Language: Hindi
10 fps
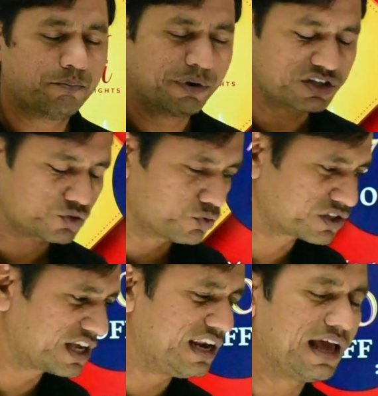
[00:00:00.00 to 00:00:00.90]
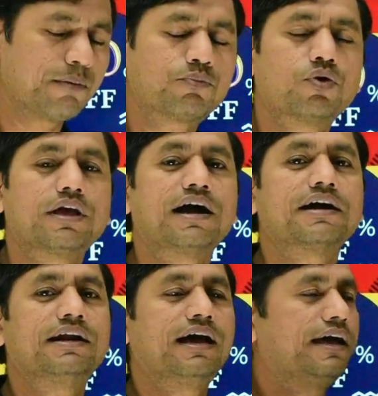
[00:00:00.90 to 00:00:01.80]
बस उसके लिए आपको क्या
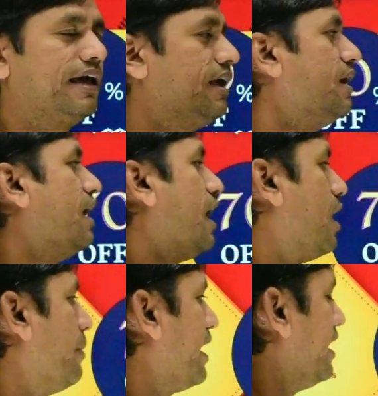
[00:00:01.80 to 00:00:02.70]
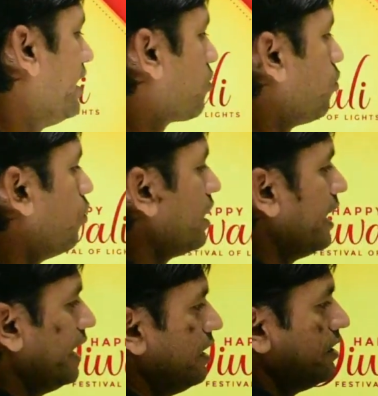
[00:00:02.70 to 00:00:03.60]
करना है हमारा एक कोड है